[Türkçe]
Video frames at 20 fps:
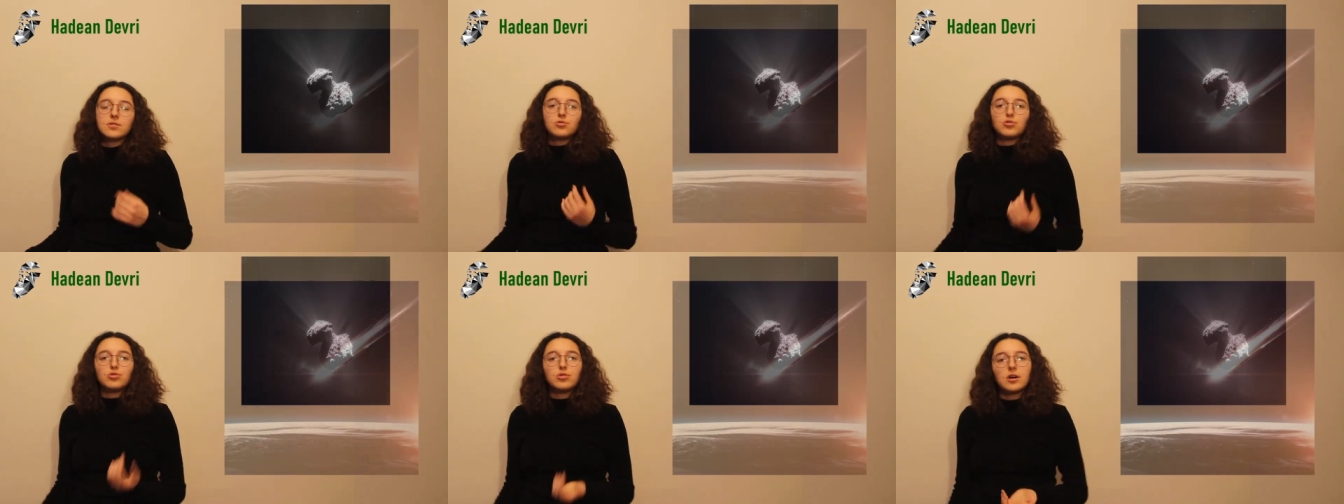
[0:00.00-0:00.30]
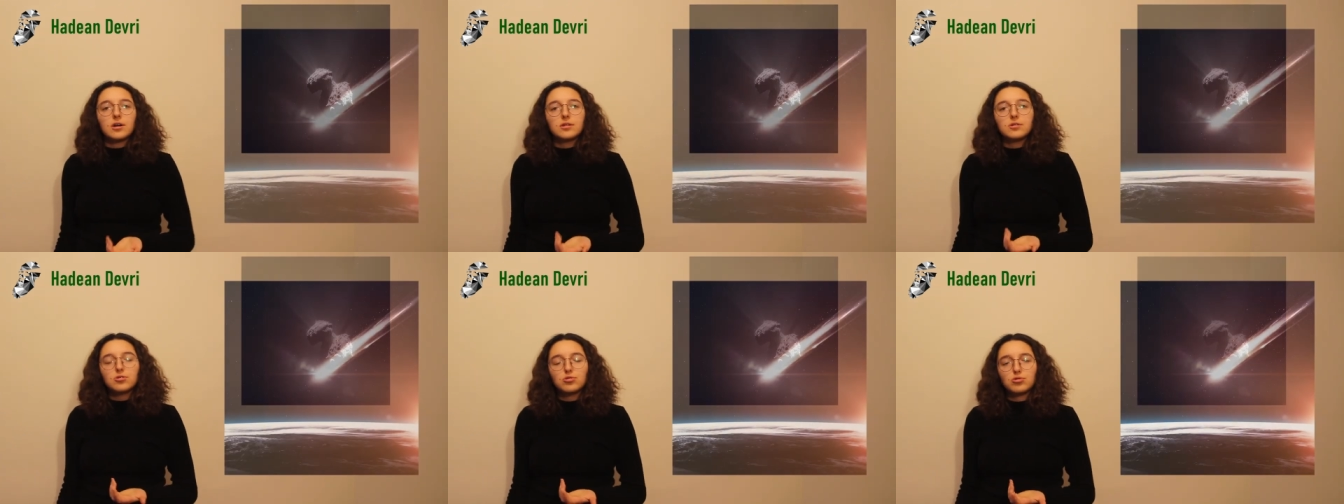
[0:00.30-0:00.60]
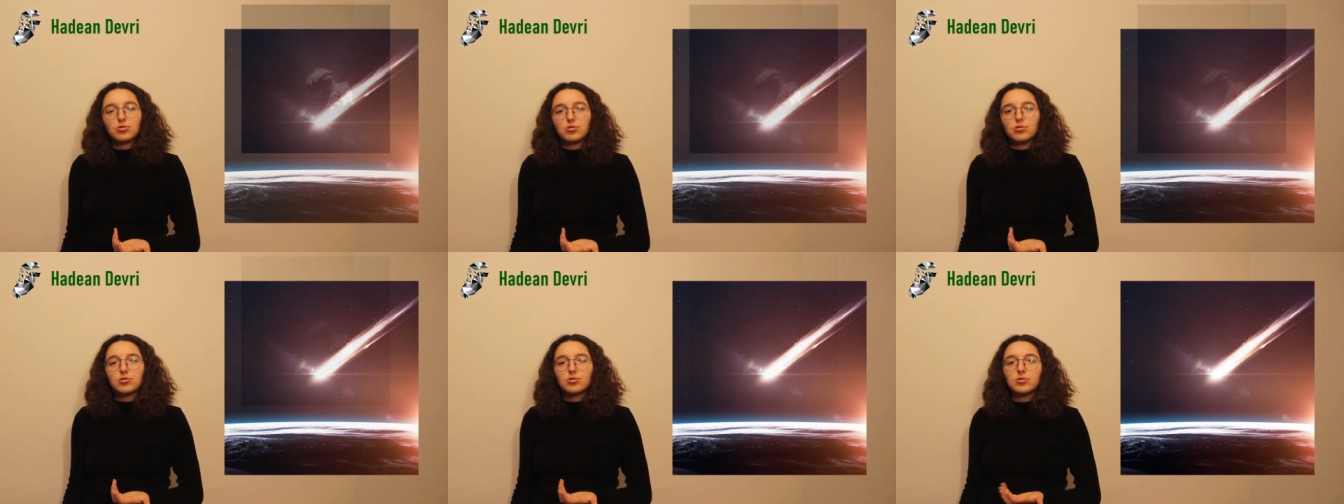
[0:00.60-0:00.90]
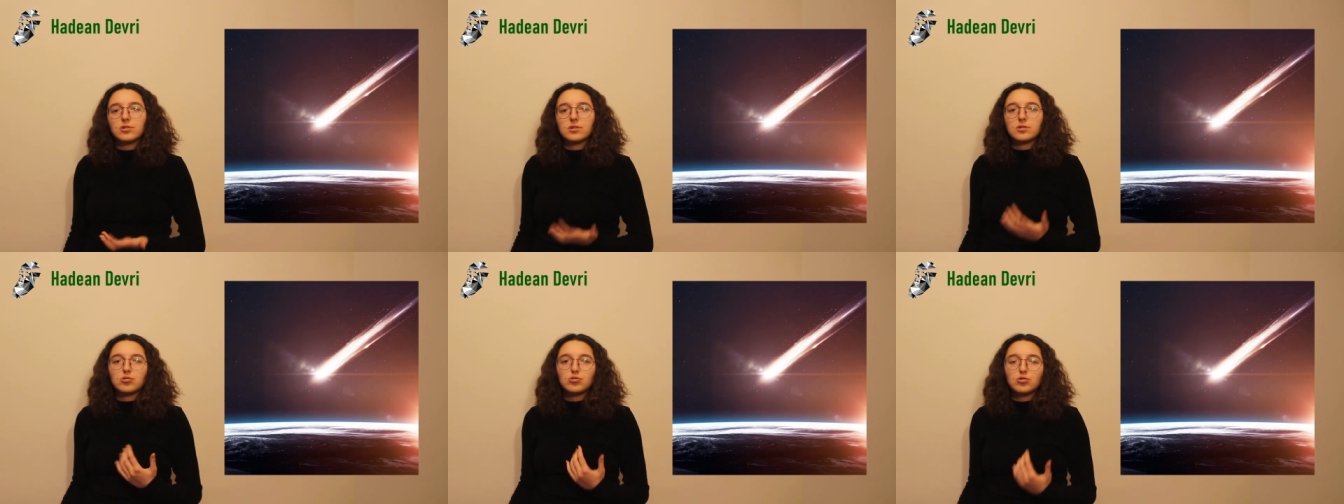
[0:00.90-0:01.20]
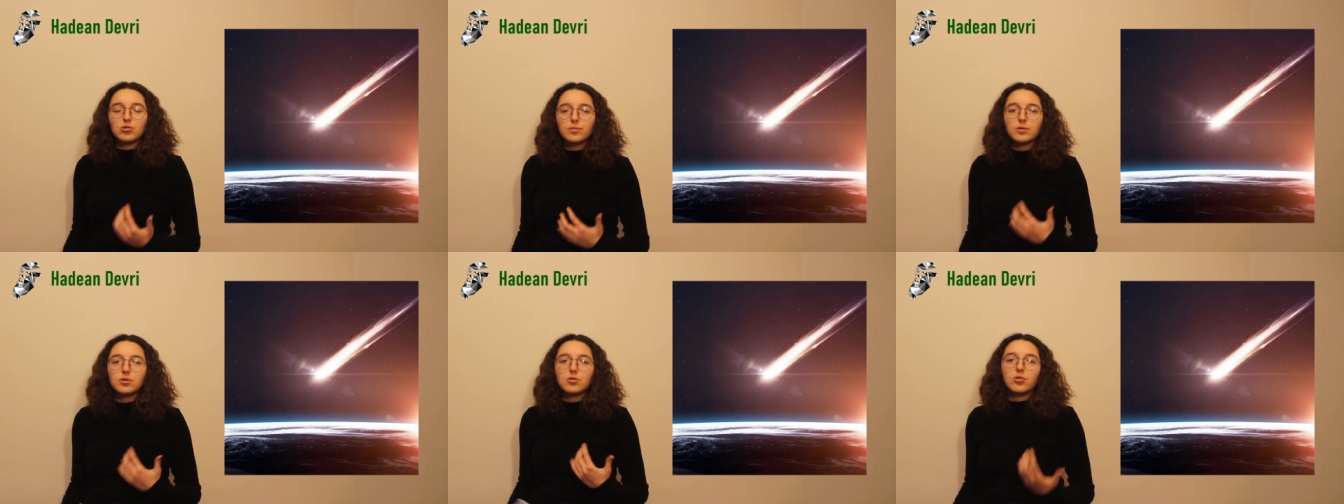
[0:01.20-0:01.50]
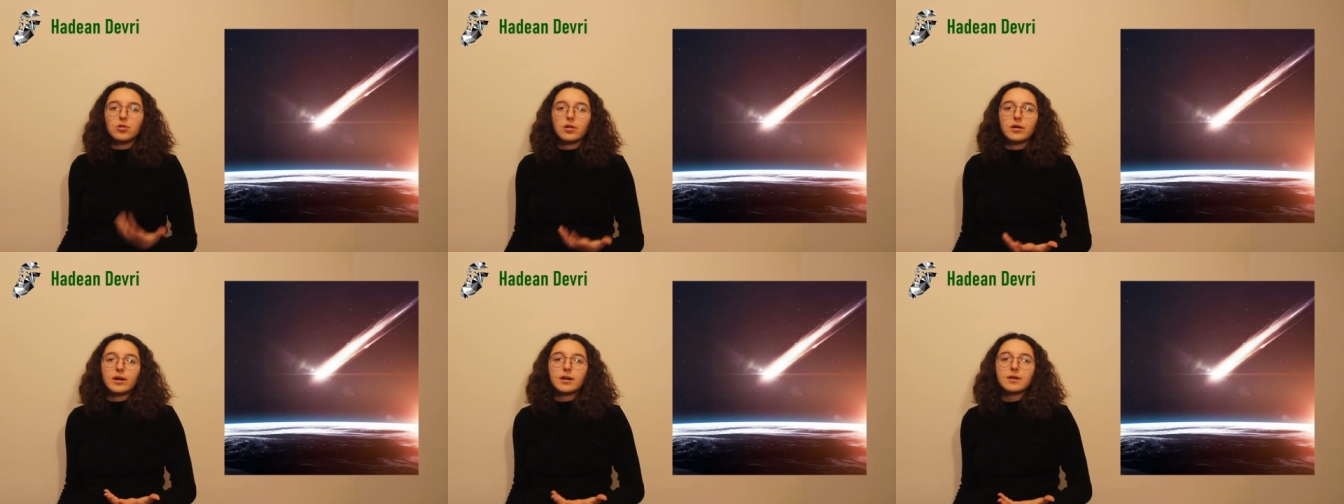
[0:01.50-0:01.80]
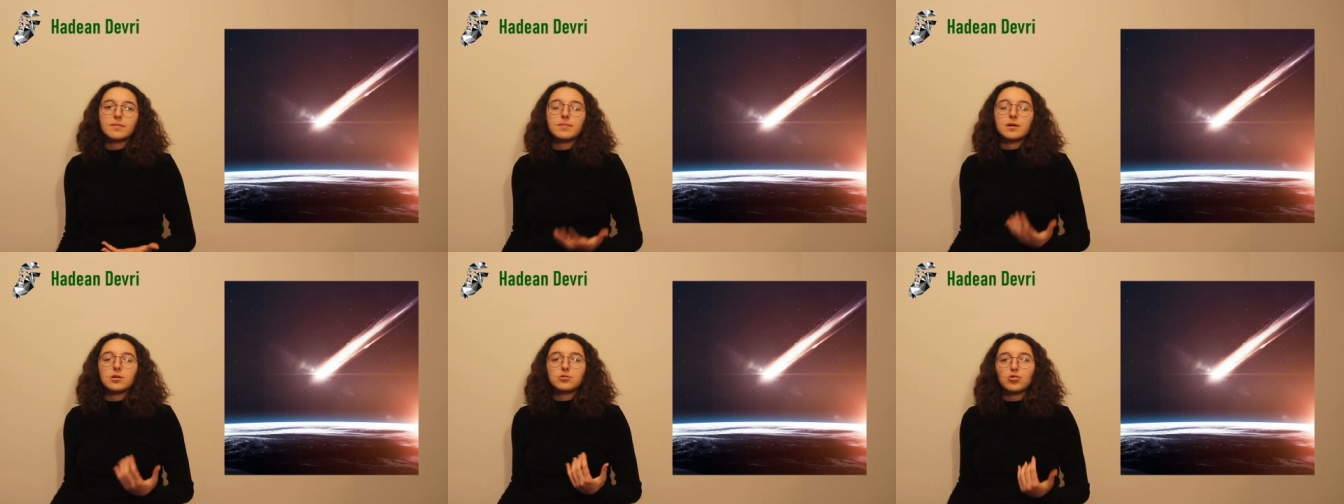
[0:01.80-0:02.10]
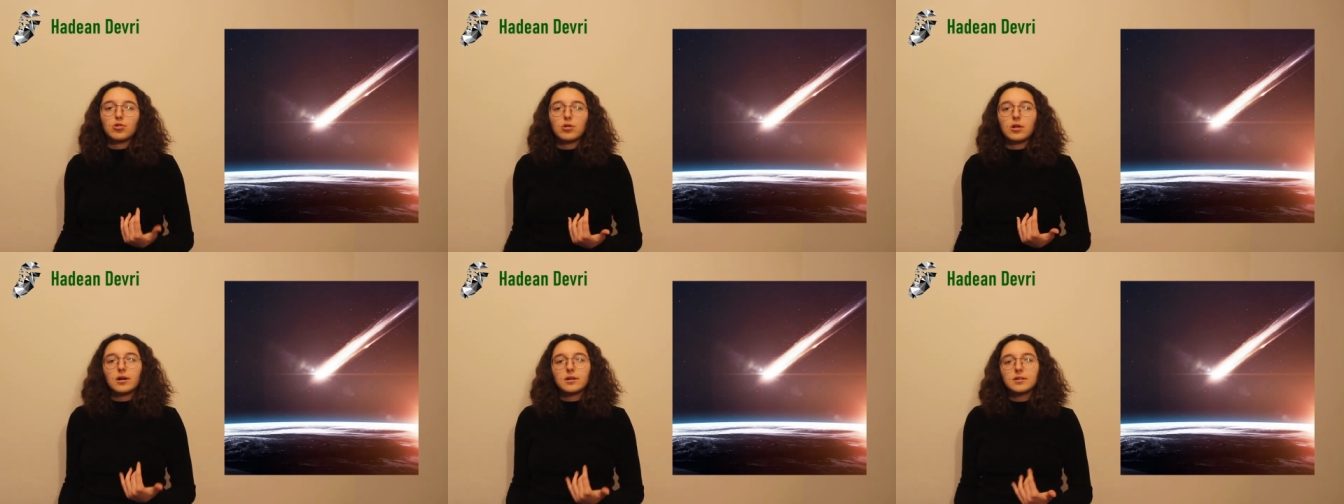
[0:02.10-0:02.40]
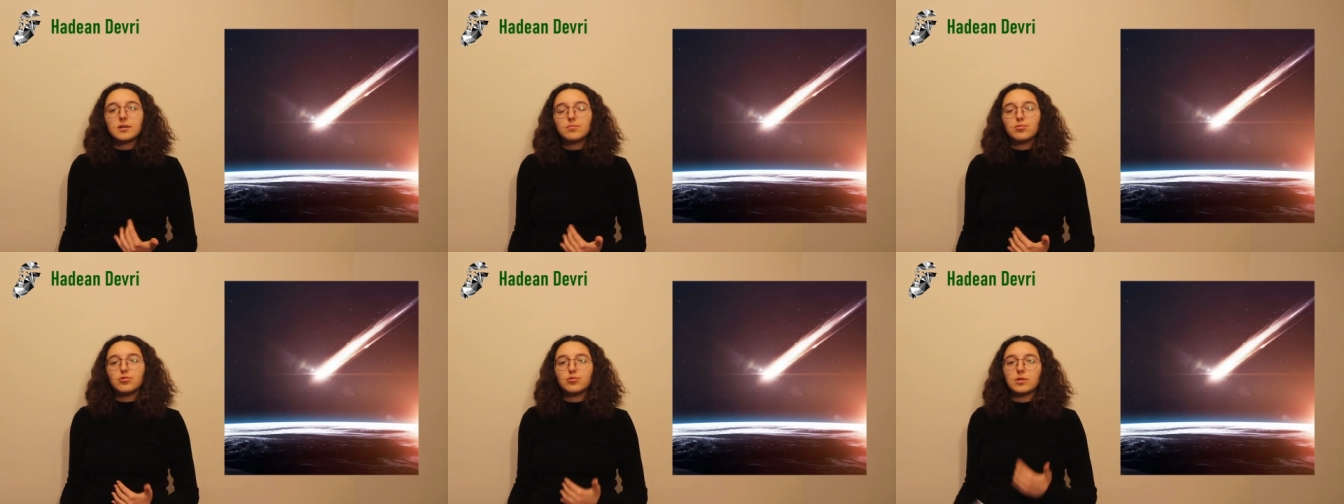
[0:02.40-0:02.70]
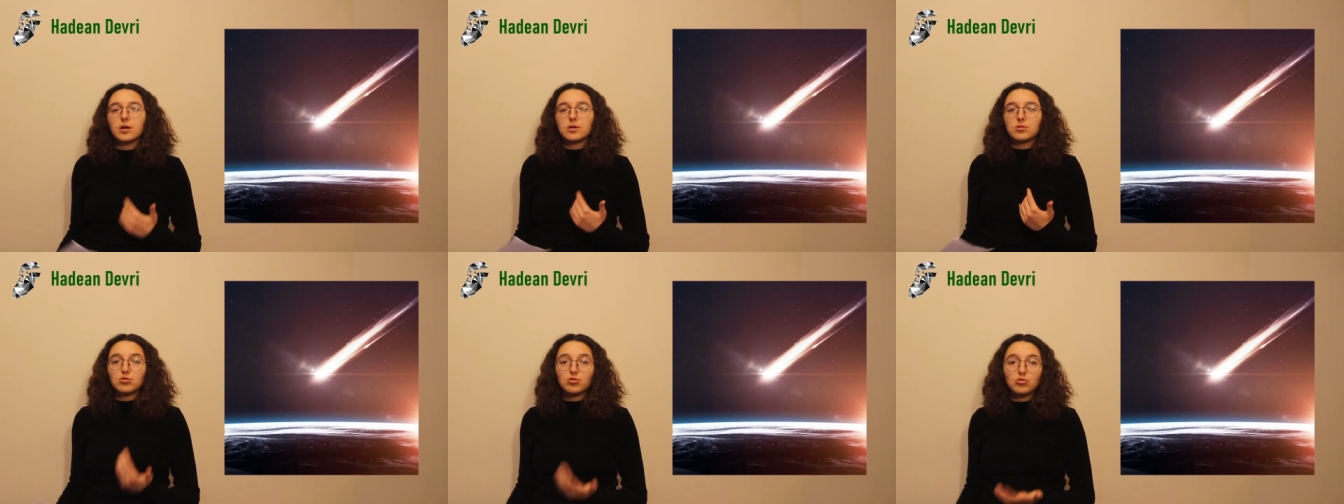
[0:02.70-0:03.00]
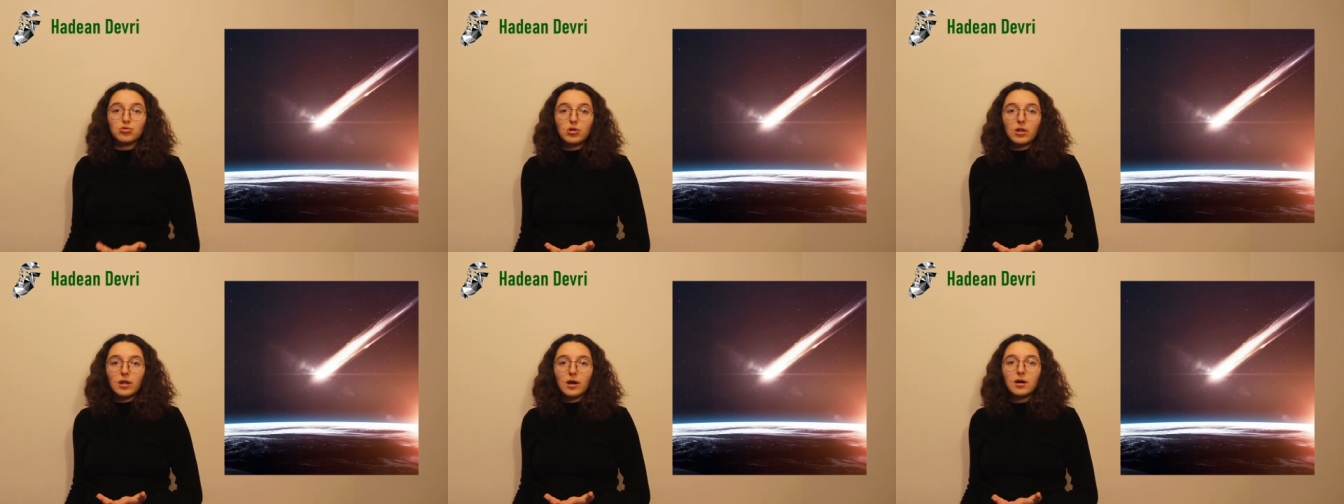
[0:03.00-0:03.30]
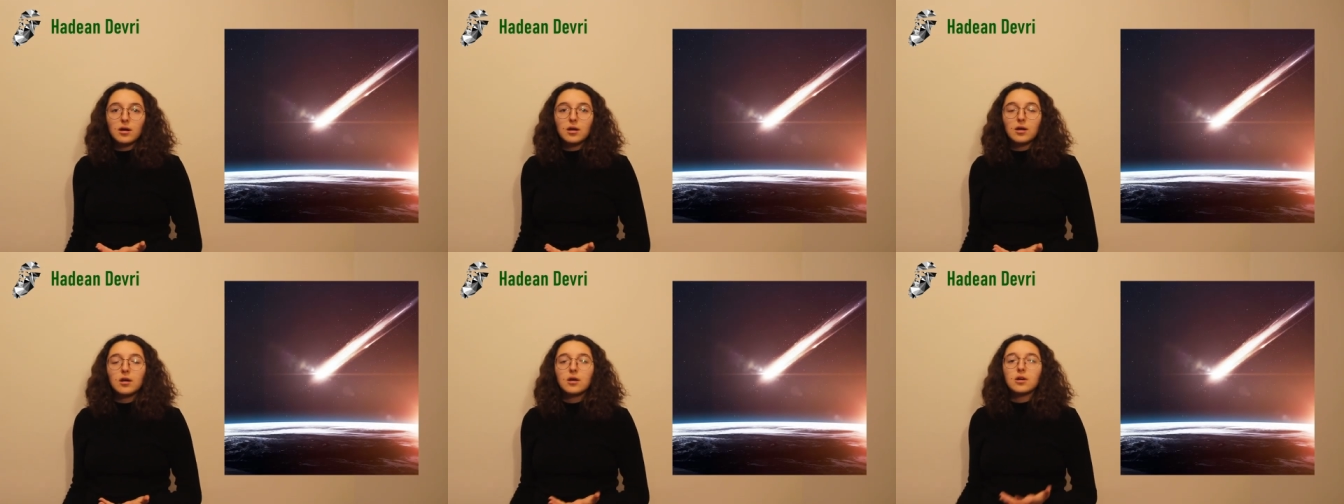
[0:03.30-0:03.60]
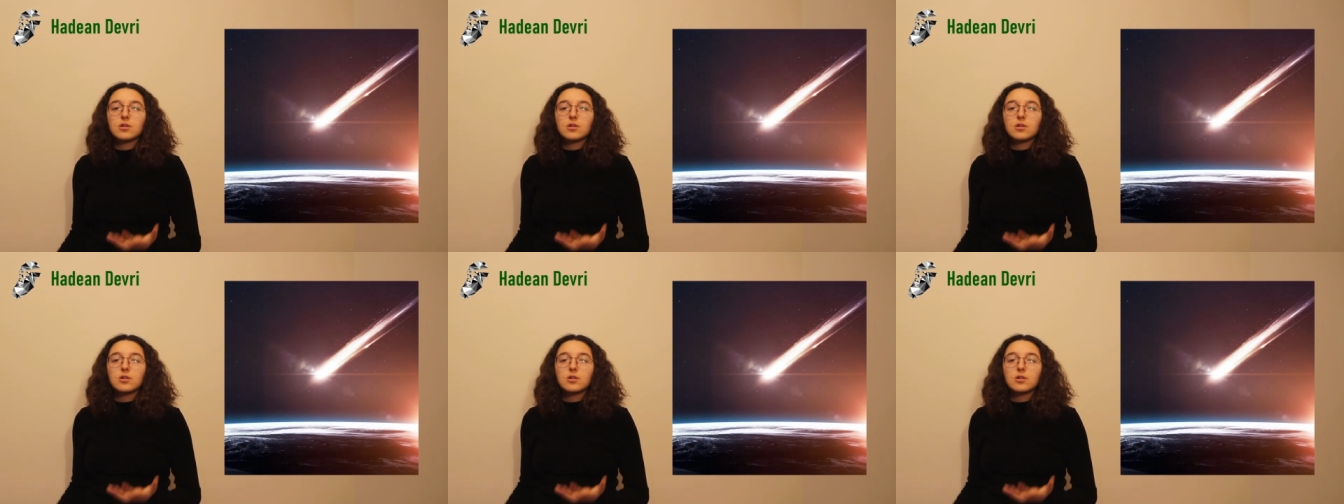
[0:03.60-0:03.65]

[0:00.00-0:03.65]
Dünyanın suyu izotopik olarak meteorlarda bulunan suyla